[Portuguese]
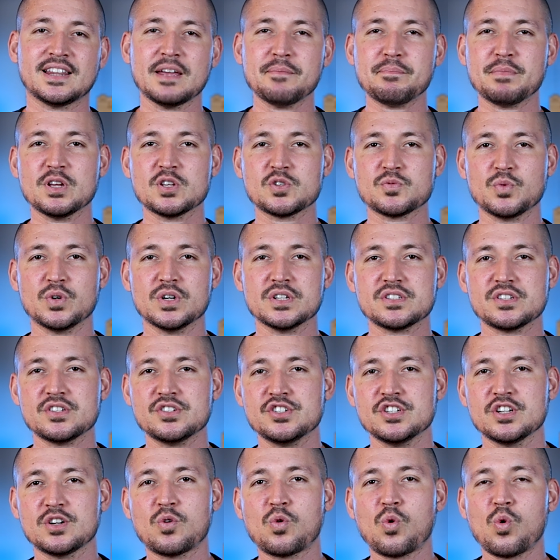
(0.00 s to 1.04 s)
até mesmo
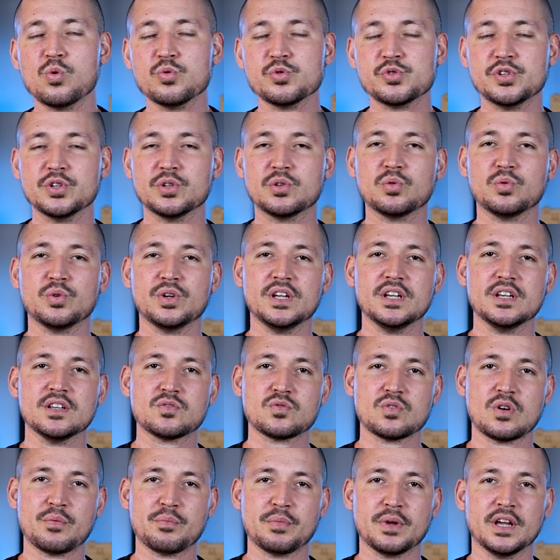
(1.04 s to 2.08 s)
antes de constituir
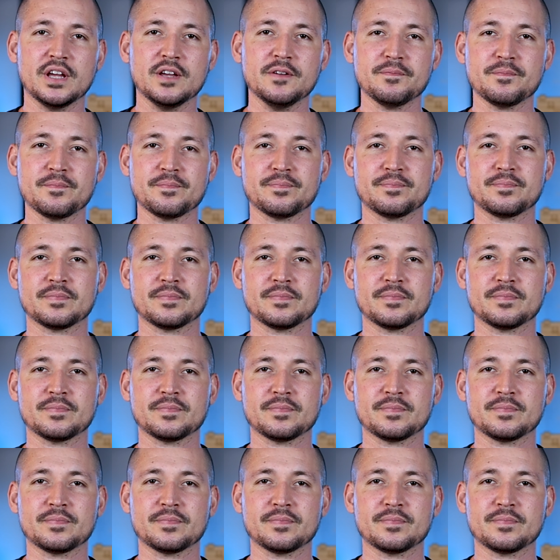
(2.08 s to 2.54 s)
sua MEI,